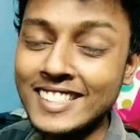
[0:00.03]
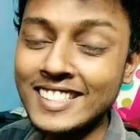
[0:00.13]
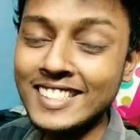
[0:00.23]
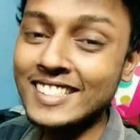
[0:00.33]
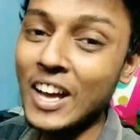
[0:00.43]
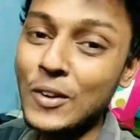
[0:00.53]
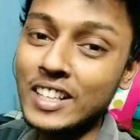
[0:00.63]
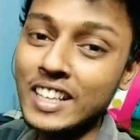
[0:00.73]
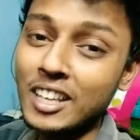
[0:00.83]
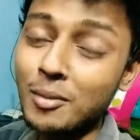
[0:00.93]
ஐஸ் நான்
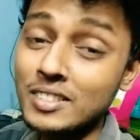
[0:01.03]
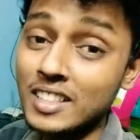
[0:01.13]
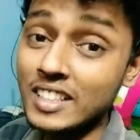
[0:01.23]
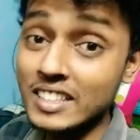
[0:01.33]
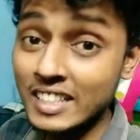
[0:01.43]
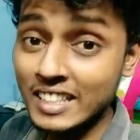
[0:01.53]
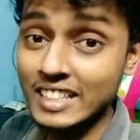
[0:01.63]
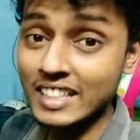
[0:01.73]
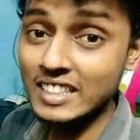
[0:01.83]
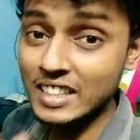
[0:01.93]
உங்கள் கேட்க பேசுகிறேன்
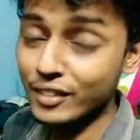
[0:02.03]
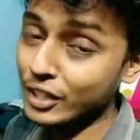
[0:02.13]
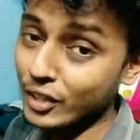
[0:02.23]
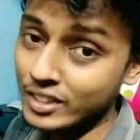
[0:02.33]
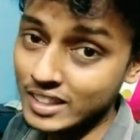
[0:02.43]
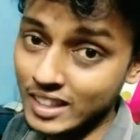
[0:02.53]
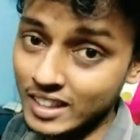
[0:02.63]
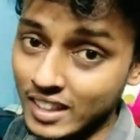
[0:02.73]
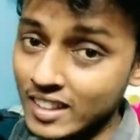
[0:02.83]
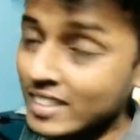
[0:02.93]
இன்றைக்கி இந்த வீடியோ
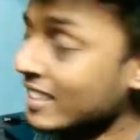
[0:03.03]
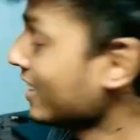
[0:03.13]
எதுக்காகனா